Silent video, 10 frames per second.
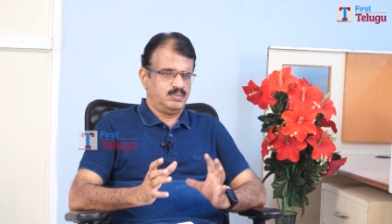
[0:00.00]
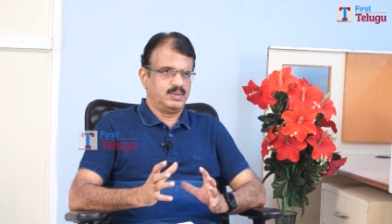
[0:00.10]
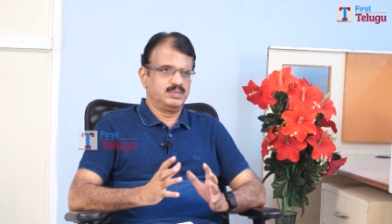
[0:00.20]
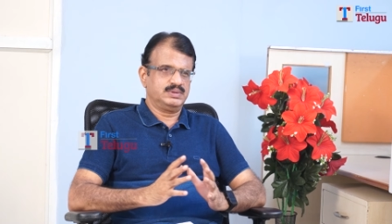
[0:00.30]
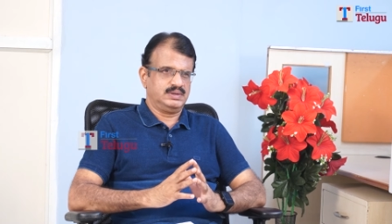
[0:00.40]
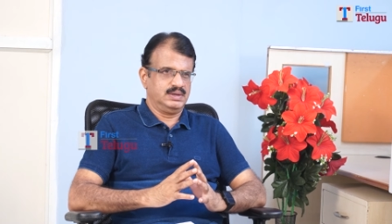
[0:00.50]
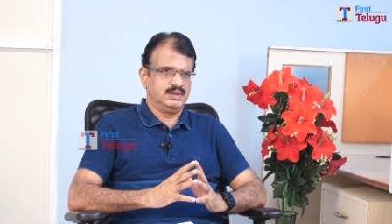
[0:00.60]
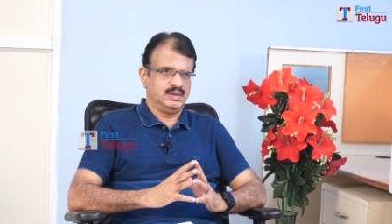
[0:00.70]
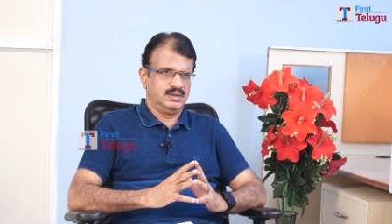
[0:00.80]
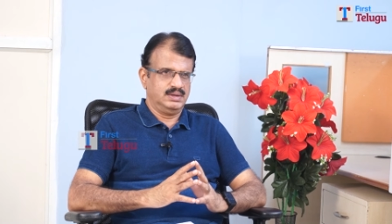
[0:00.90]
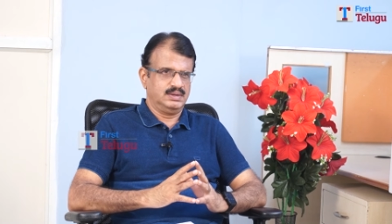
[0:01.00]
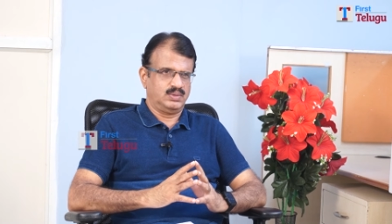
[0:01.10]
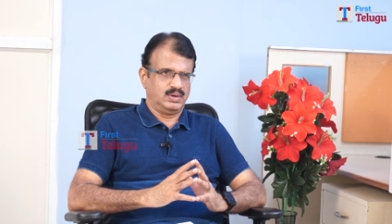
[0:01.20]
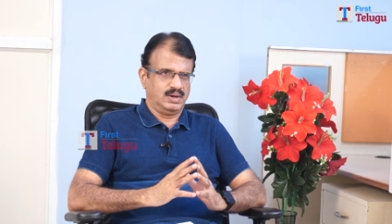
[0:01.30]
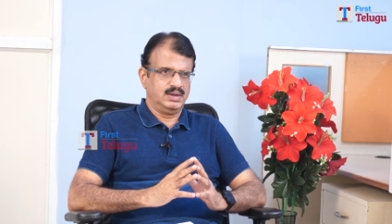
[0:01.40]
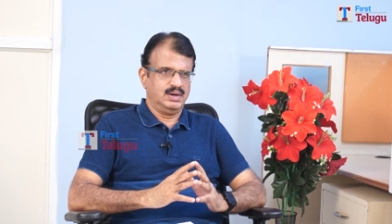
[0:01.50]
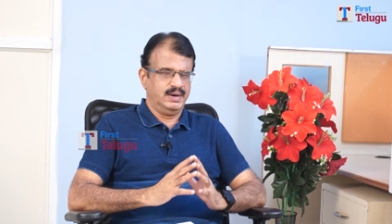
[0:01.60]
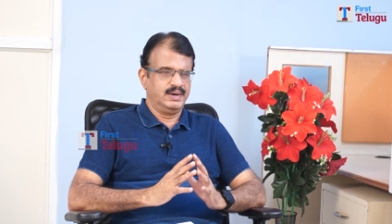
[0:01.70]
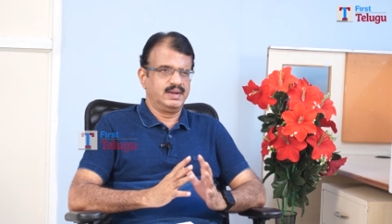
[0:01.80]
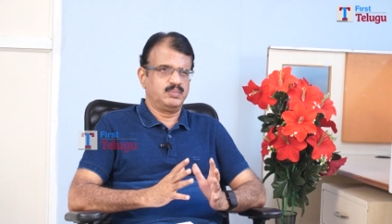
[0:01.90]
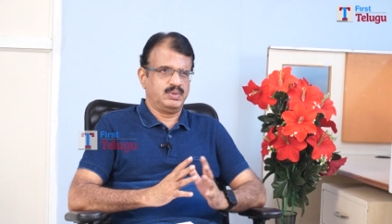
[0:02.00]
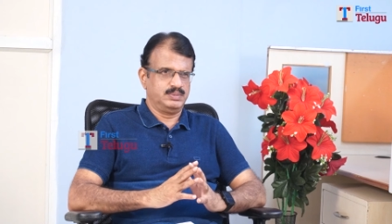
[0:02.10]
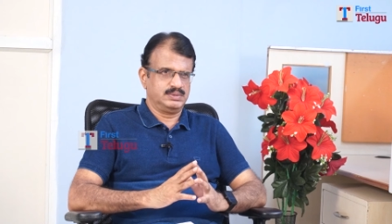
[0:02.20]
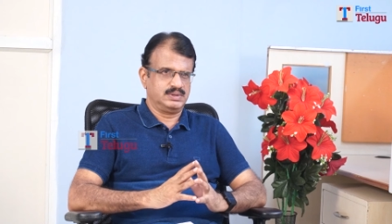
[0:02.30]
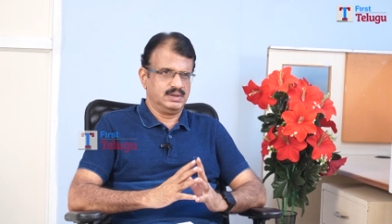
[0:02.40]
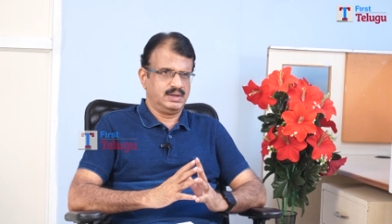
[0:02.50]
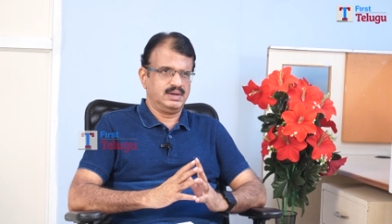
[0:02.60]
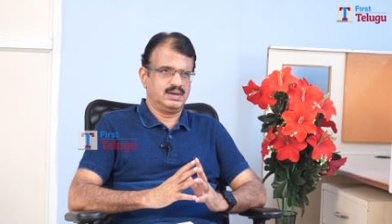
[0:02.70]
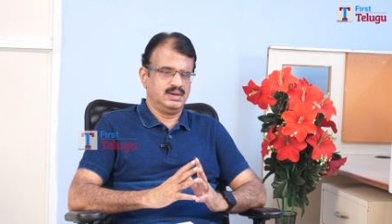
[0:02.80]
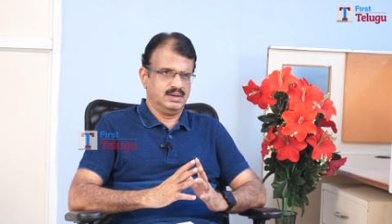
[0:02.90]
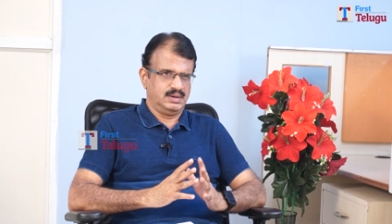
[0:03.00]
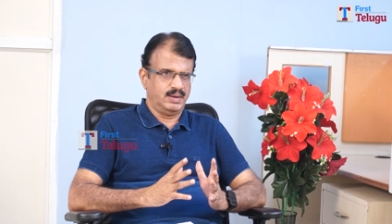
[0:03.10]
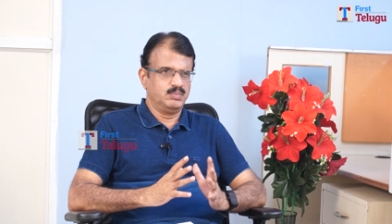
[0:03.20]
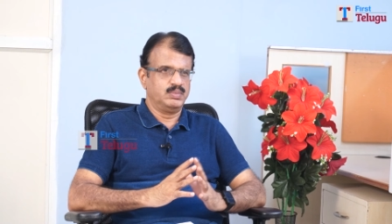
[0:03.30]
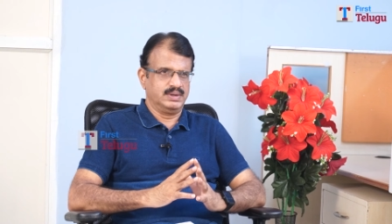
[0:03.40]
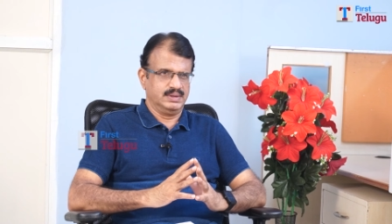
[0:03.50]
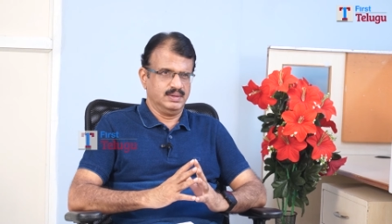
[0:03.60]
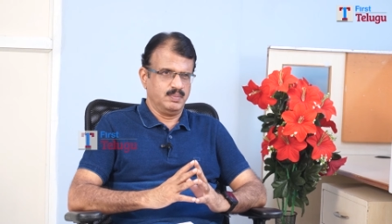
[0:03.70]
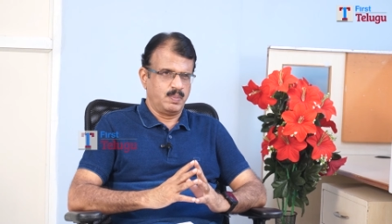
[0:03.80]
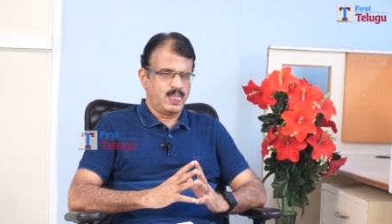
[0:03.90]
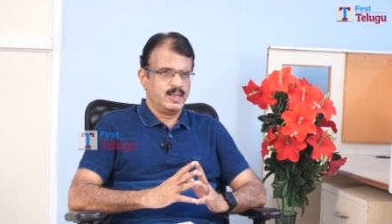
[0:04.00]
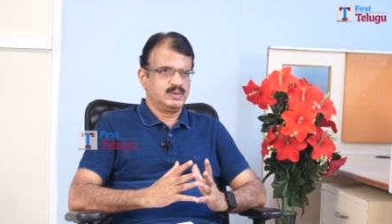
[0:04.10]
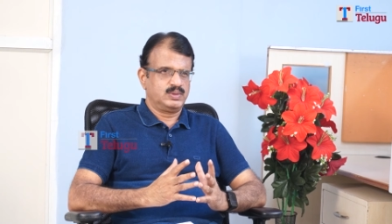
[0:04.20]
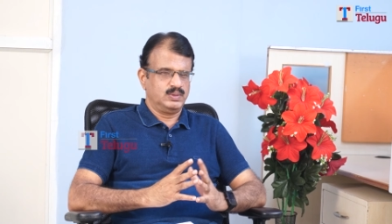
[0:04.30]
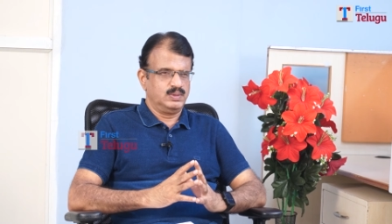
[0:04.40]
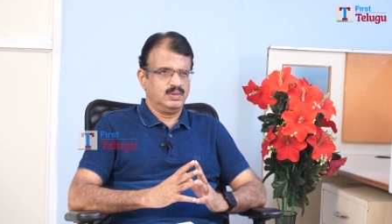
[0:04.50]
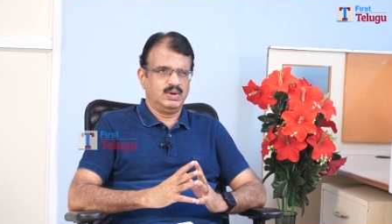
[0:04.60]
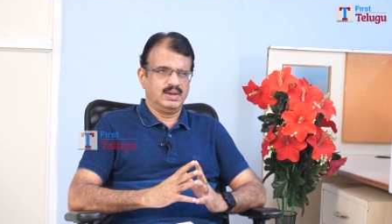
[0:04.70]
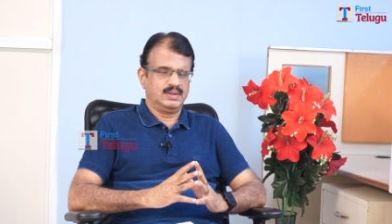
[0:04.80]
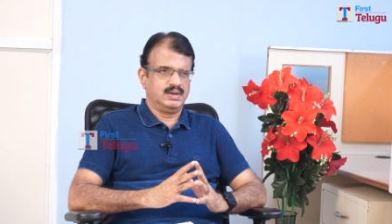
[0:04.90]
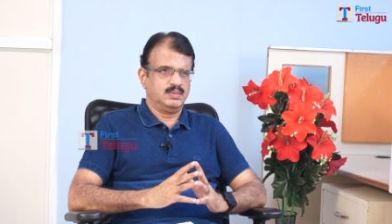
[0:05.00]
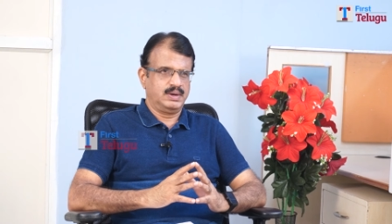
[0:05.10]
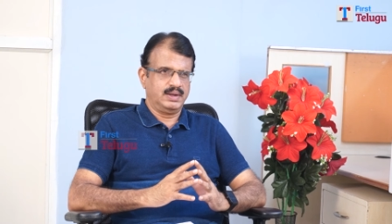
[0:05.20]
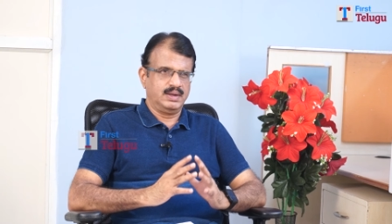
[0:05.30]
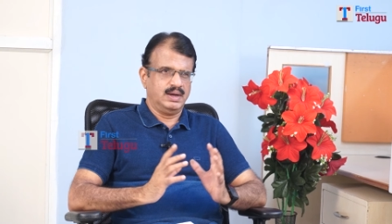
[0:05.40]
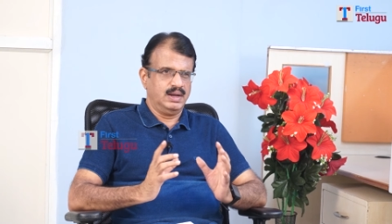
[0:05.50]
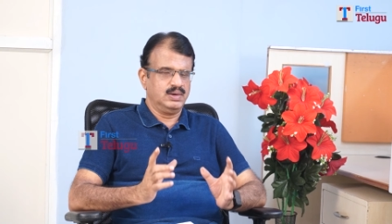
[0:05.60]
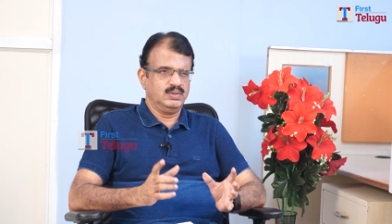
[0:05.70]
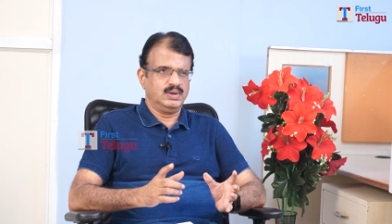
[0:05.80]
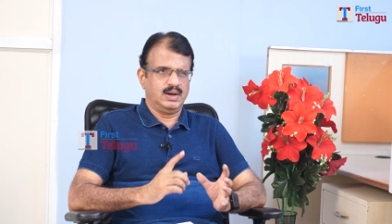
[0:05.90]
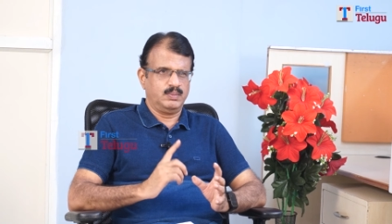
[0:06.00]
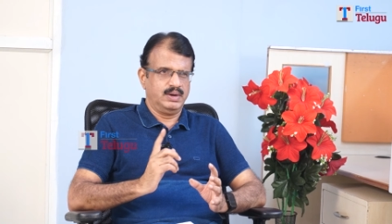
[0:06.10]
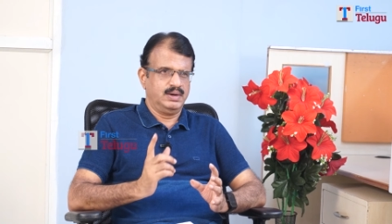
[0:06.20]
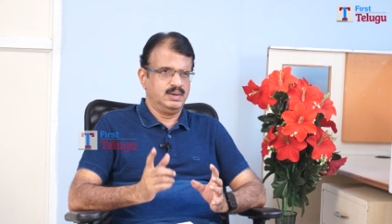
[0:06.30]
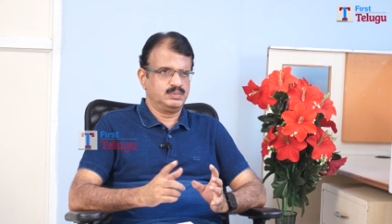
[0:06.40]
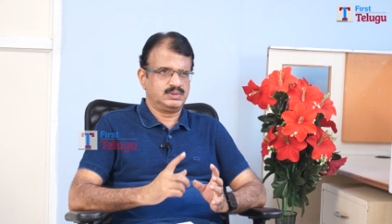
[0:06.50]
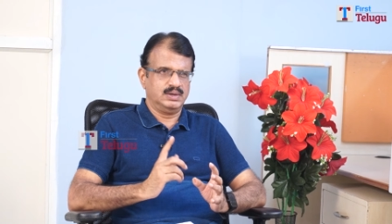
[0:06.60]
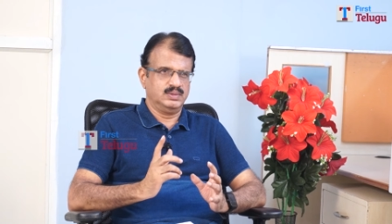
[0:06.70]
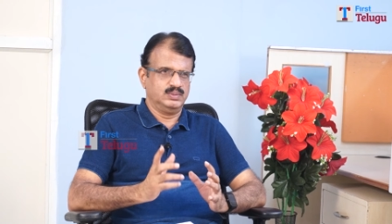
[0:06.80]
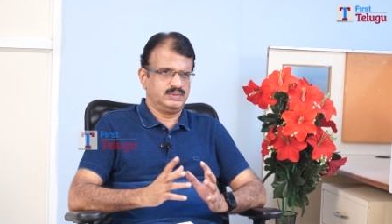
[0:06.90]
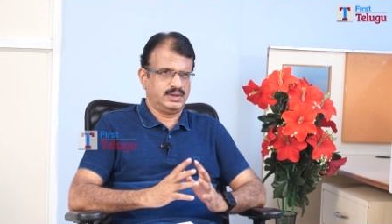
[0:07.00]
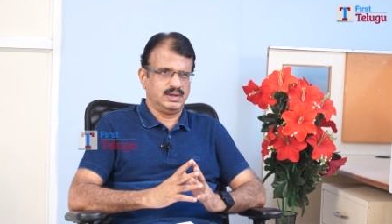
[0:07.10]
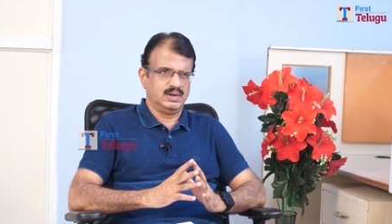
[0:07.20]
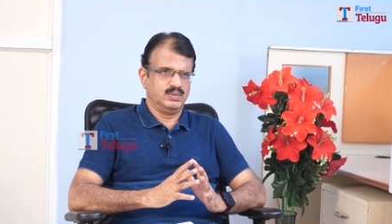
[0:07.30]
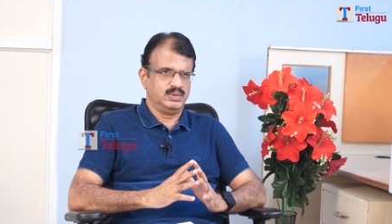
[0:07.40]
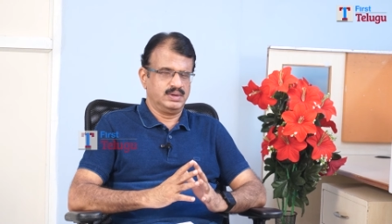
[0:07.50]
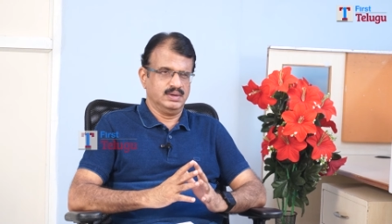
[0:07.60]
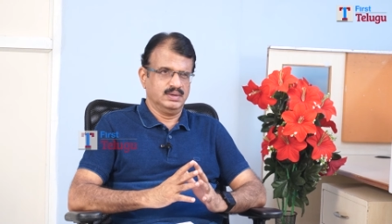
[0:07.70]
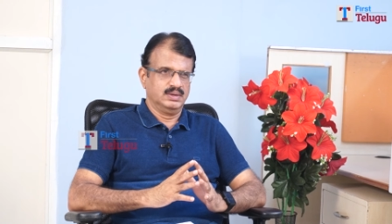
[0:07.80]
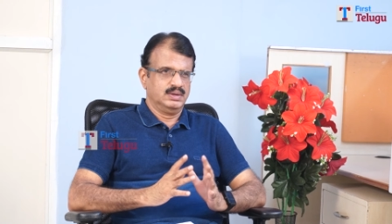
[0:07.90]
పర్మిషన్ అంత అయ్యి త్వరగా ల్యాండింగ్ పర్మిషన్కి టైం పడుతుంది సో ఇవ్వలేదు కాబట్టి గాల్లో నలభై ఏడు నిమిషాలు చక్కర్లు కొట్టిండు